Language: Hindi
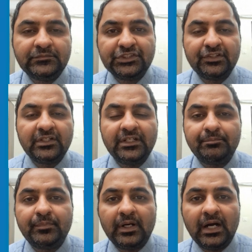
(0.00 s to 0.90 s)
जनरली
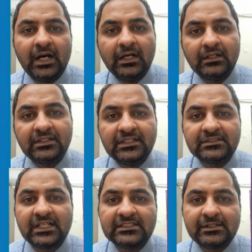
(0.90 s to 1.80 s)
हर तीन
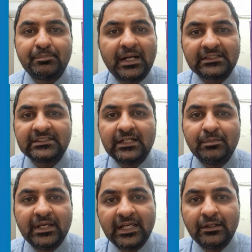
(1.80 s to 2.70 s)
साल से पाँच साल
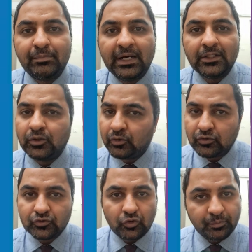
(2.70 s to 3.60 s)
में एक बार
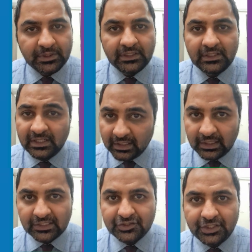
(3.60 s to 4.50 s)
कॉलोनोस्कोपी
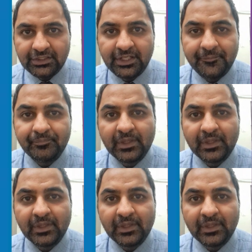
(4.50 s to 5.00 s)
करना चाहिए